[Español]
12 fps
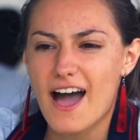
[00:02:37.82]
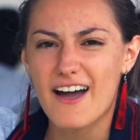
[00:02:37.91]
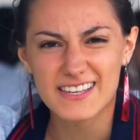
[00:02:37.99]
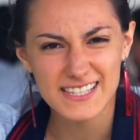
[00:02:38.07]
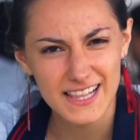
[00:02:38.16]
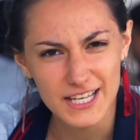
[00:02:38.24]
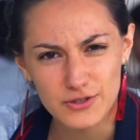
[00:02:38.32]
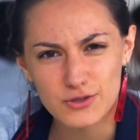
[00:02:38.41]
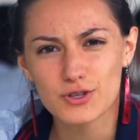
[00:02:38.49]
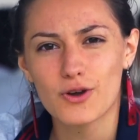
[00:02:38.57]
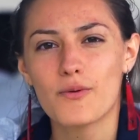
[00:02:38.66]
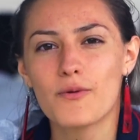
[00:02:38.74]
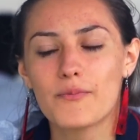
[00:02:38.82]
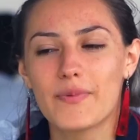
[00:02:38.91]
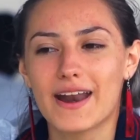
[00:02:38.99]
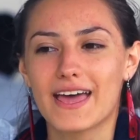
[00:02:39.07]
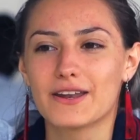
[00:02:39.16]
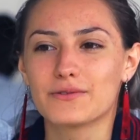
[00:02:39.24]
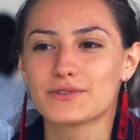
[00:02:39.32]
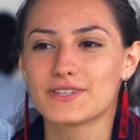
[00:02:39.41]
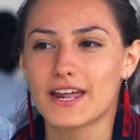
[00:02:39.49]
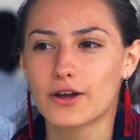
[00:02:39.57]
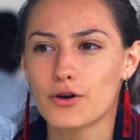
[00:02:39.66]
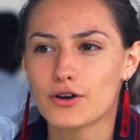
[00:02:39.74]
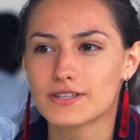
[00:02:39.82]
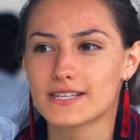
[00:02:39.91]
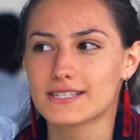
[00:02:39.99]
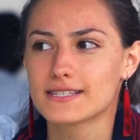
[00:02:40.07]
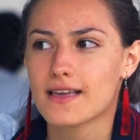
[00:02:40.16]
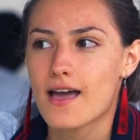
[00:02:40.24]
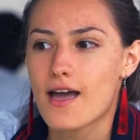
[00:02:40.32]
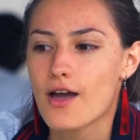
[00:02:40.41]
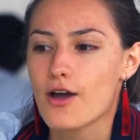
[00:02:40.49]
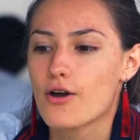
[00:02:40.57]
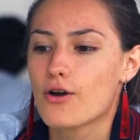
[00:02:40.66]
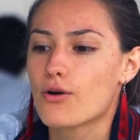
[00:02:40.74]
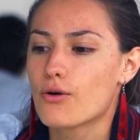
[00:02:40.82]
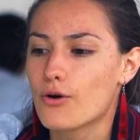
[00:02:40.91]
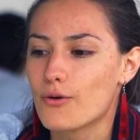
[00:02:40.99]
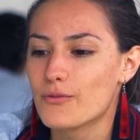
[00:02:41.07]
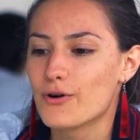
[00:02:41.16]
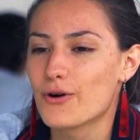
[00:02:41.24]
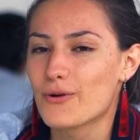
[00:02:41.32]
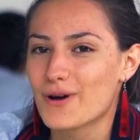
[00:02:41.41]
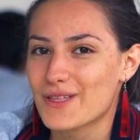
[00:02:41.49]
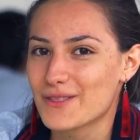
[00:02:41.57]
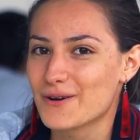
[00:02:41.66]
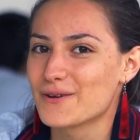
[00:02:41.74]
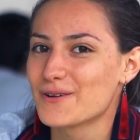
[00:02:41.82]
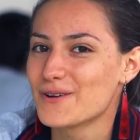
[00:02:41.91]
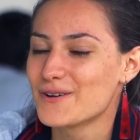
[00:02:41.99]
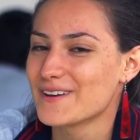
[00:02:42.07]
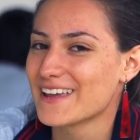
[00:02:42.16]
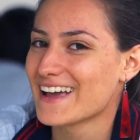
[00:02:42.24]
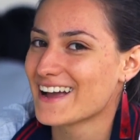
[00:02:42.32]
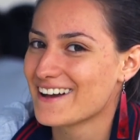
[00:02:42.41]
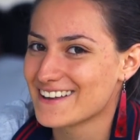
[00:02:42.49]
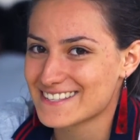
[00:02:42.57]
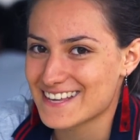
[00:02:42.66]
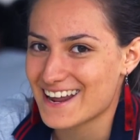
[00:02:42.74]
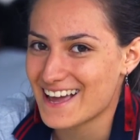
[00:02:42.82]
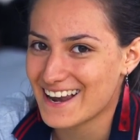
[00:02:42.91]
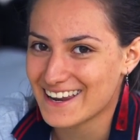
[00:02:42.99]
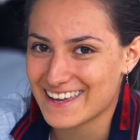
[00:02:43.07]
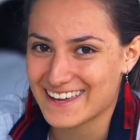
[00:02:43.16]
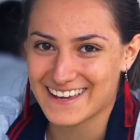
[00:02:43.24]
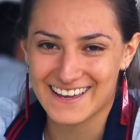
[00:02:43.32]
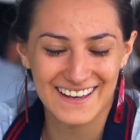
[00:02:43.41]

A veces las uso como para denunciar cosas, como cuando a uno lo obligan a besar a alguien.